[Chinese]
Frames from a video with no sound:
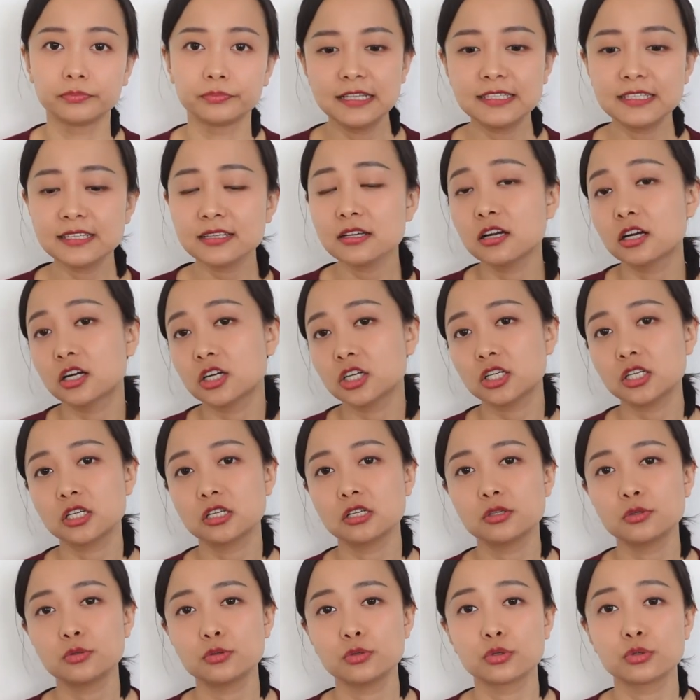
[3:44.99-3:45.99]
进而
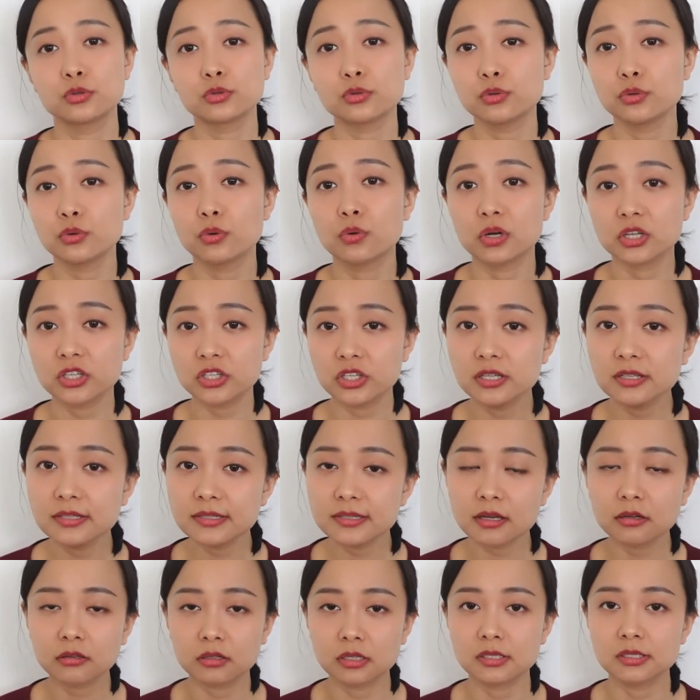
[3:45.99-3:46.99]
失去出国深
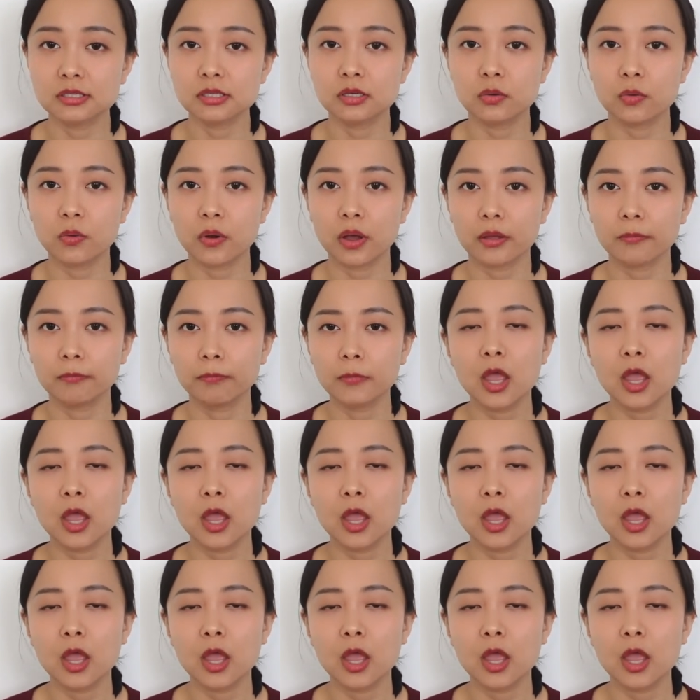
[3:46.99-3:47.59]
造的机会。